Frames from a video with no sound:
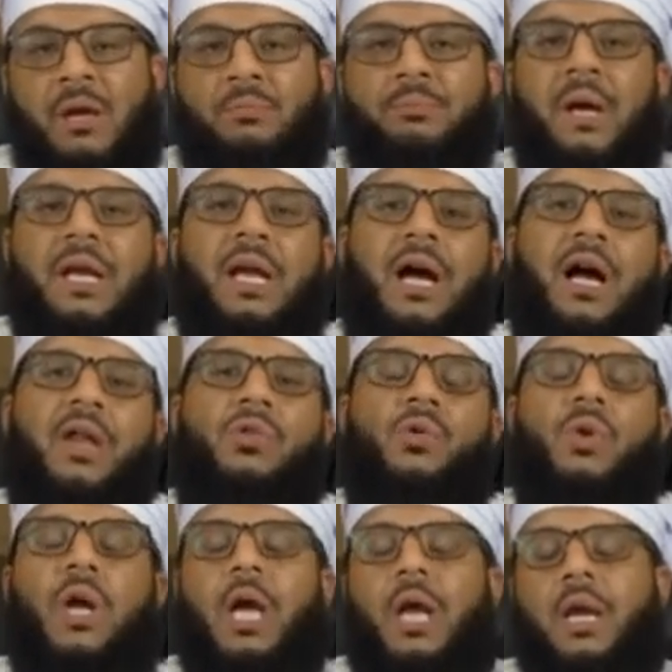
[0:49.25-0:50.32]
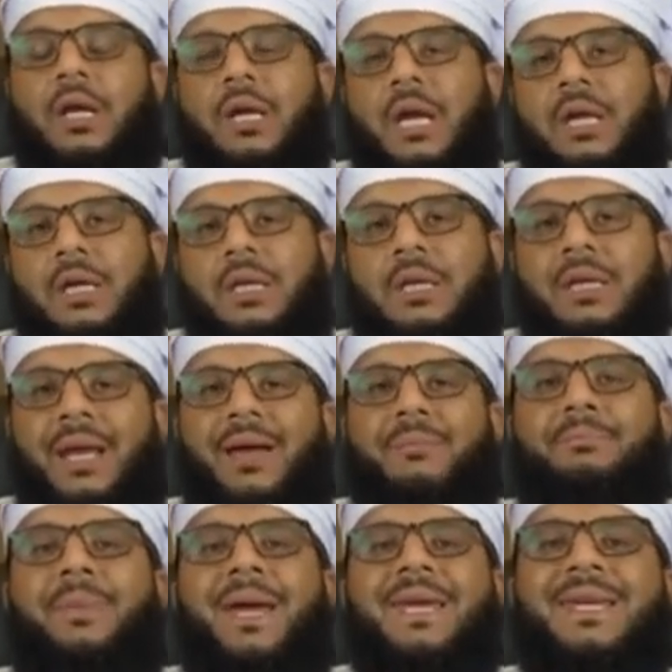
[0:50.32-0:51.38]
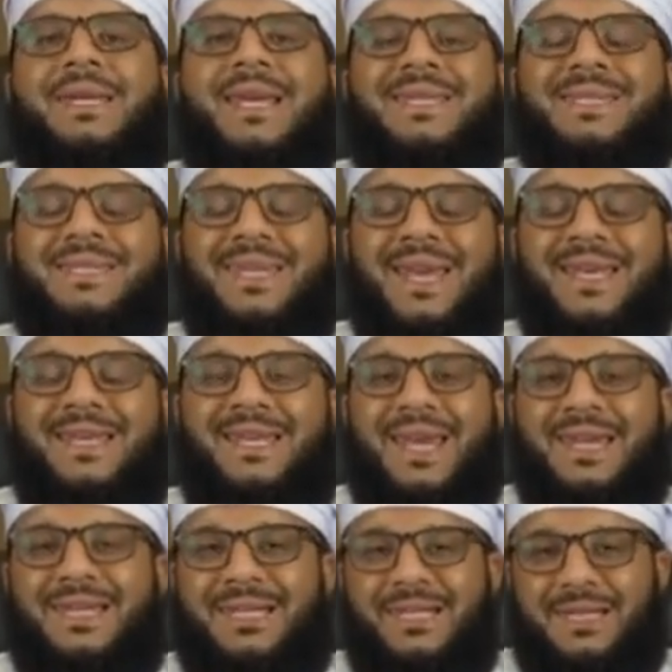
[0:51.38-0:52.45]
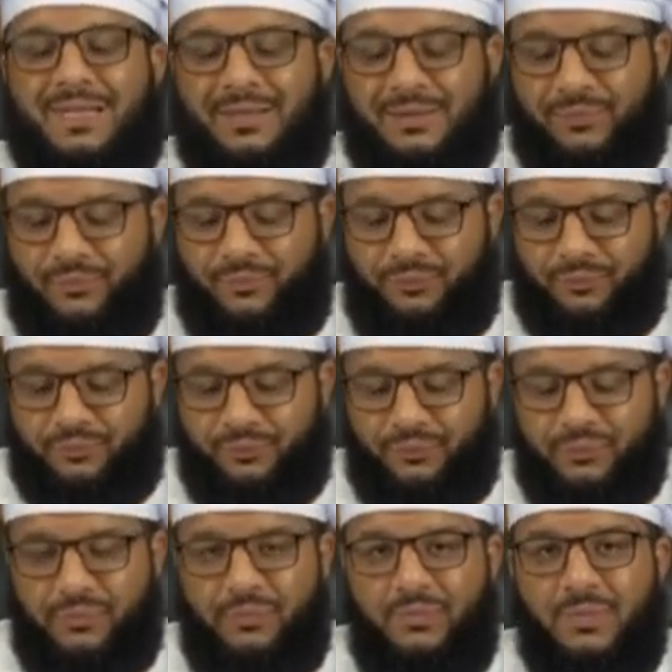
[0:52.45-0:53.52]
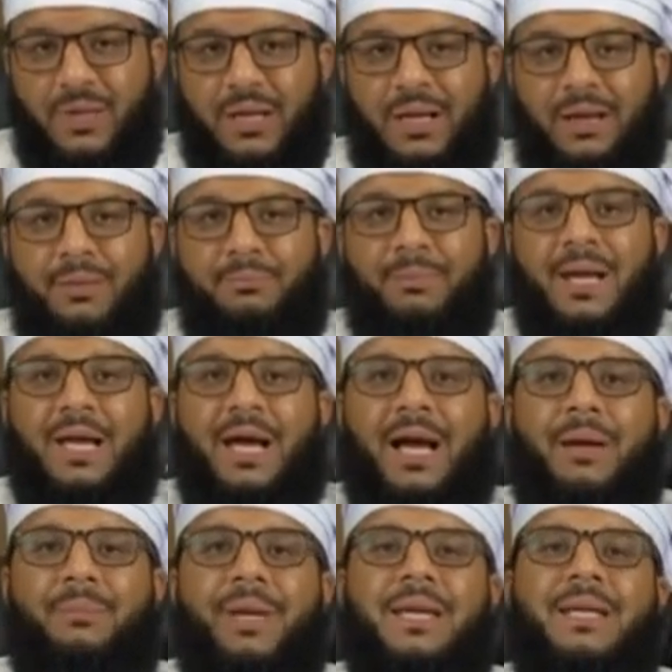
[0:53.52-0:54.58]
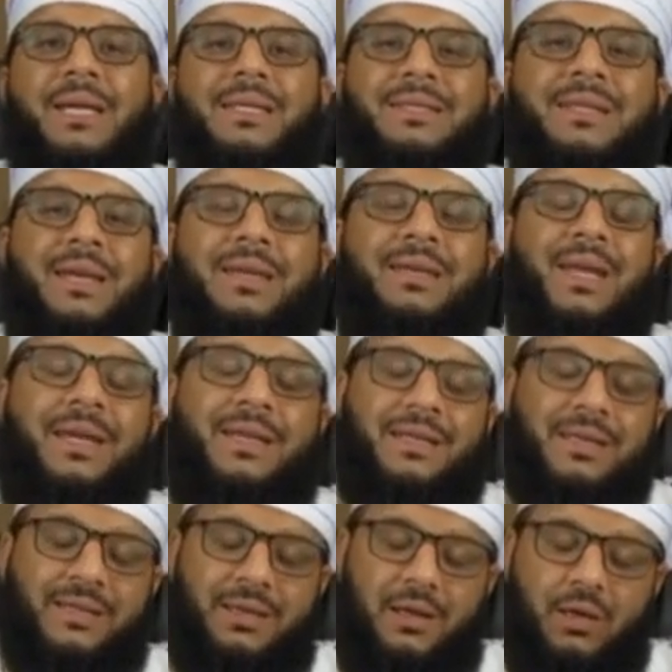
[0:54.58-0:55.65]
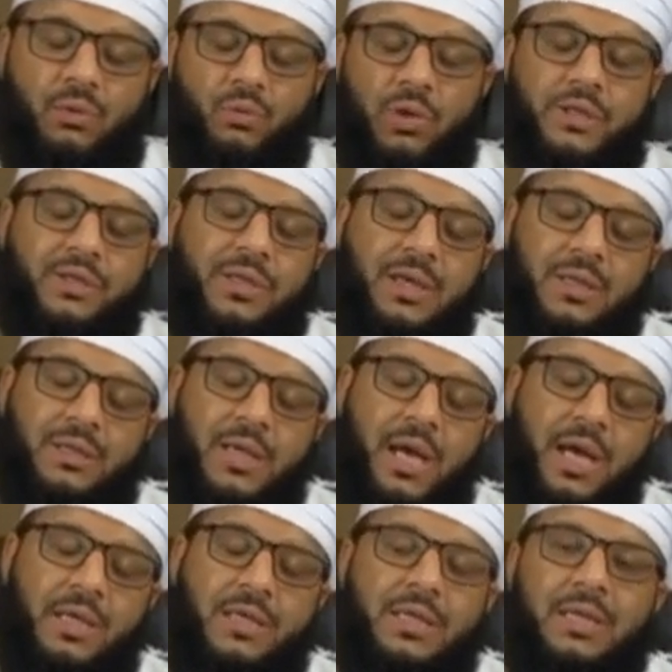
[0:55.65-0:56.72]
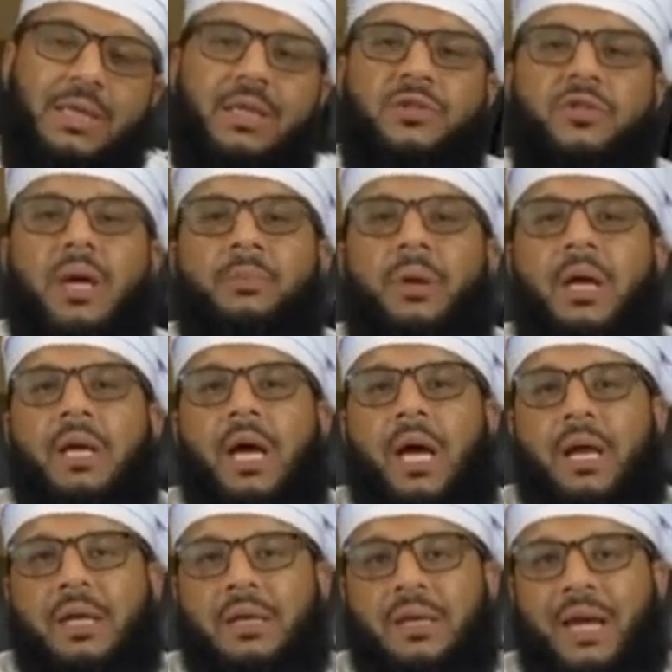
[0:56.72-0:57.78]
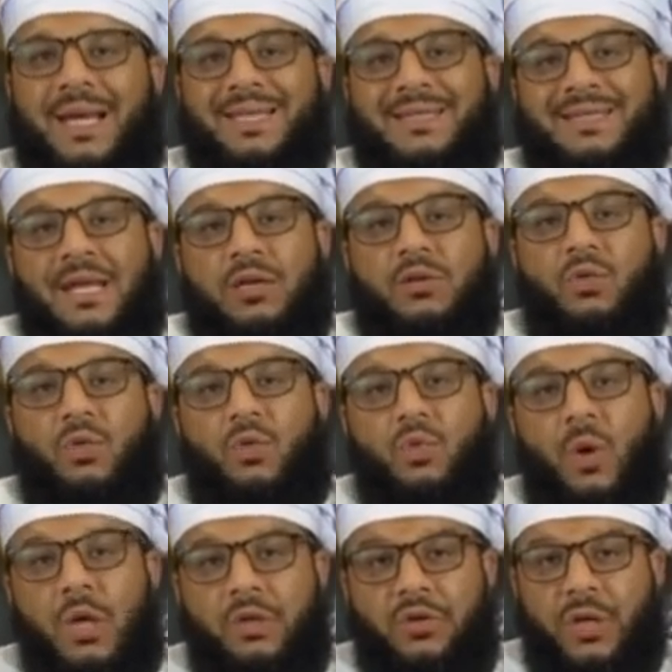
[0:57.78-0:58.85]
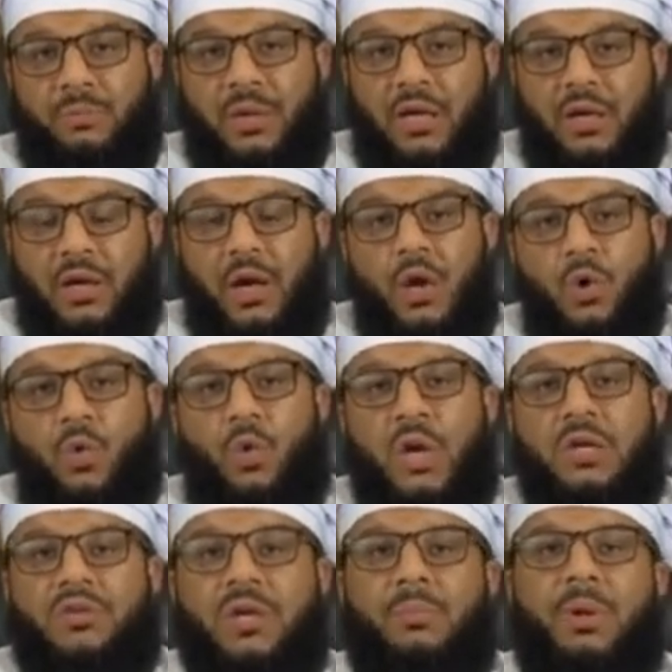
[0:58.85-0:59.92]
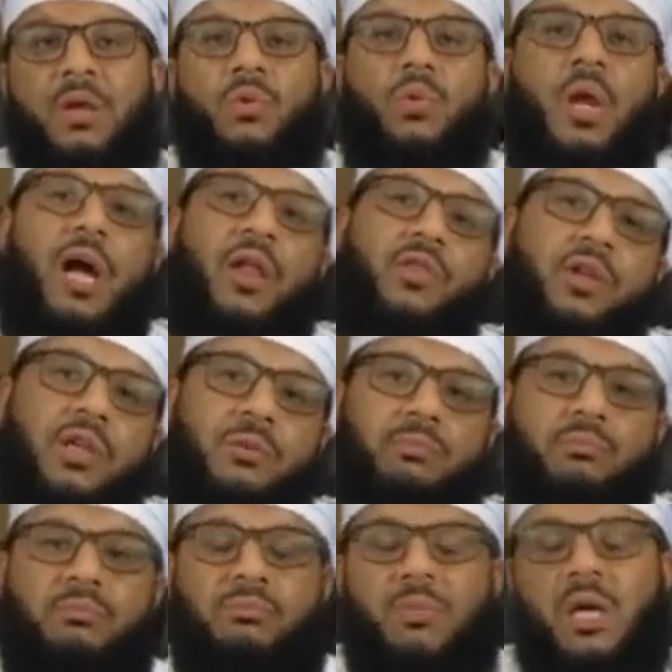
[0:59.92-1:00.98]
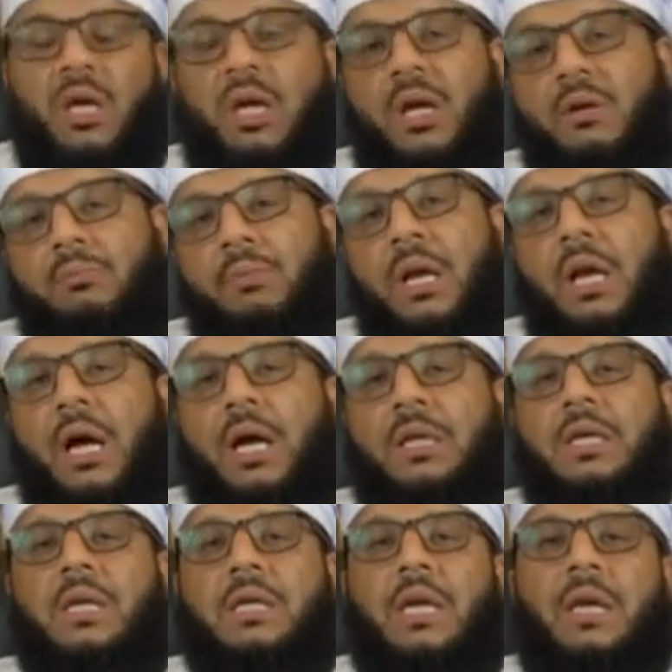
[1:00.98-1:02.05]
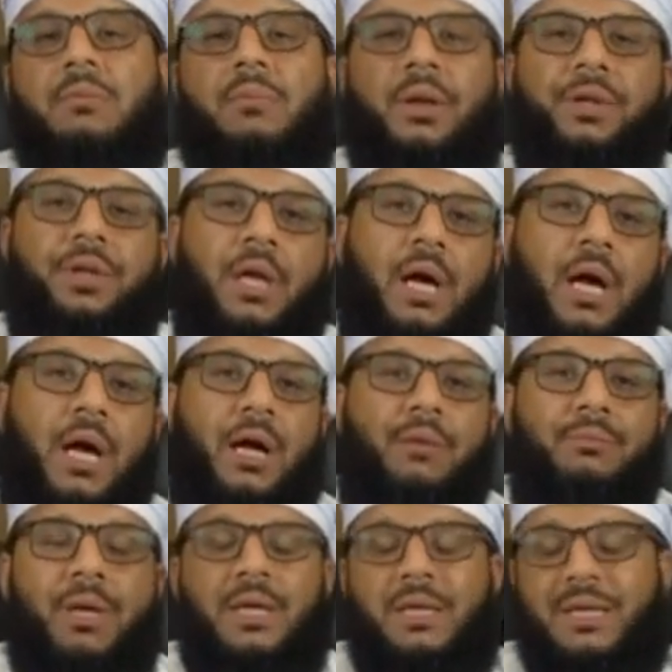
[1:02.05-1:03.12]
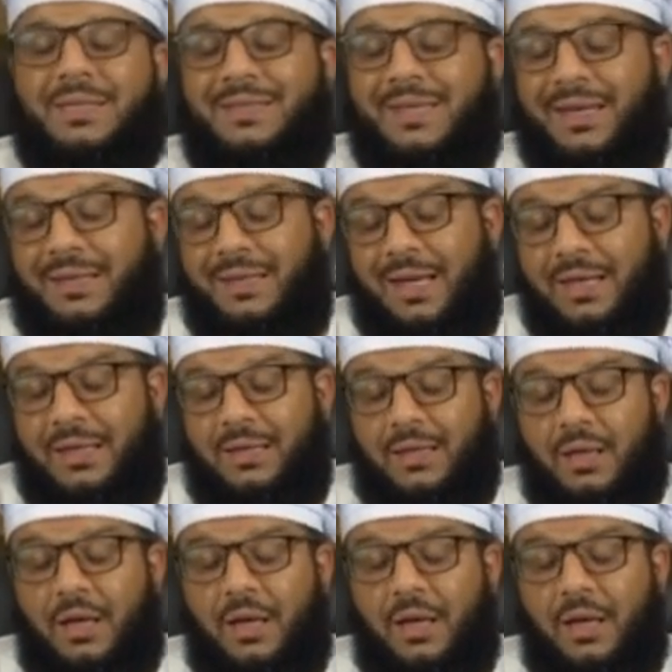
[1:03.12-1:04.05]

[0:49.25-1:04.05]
بلغ ذو القرنين بين السدين بلغ بين السدين والسدان جبلان السد هو الجبل هو الجبل العظيم بلغ تلك المنطقة بين السدين